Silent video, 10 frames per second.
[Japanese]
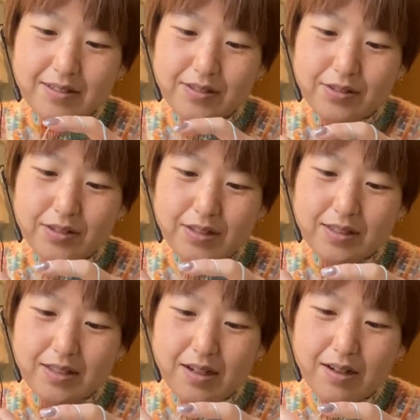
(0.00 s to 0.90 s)
それで
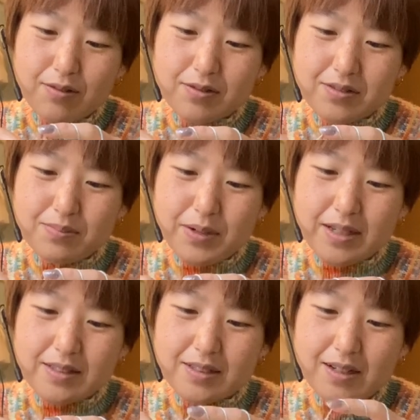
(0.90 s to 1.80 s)
さこの
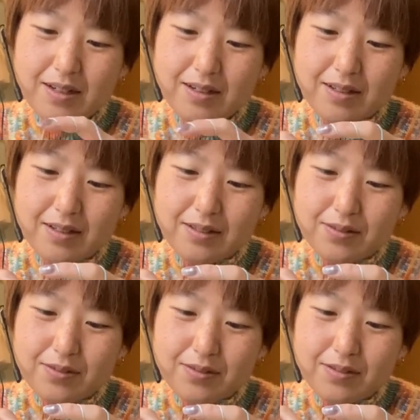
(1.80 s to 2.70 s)
前さあ
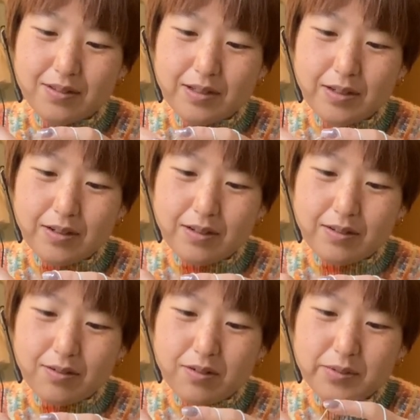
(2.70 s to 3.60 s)
の
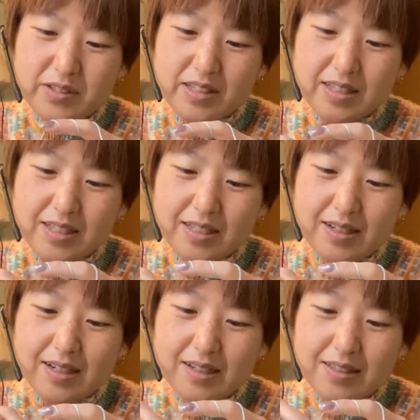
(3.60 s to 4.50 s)
コミュニティに
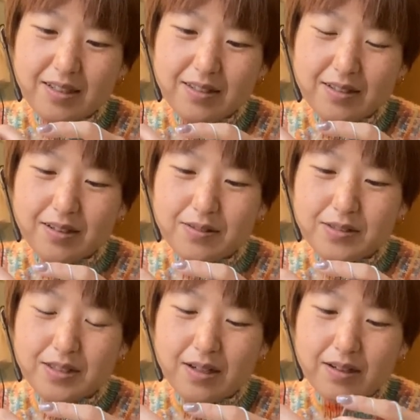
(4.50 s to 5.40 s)
は書いたんだけど
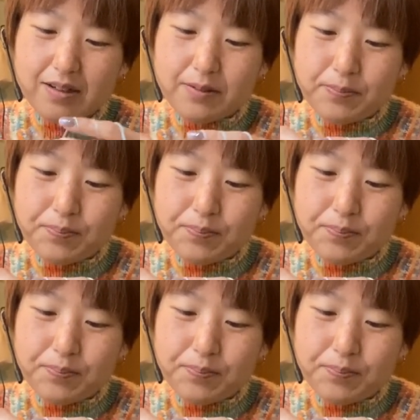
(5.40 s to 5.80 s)
さ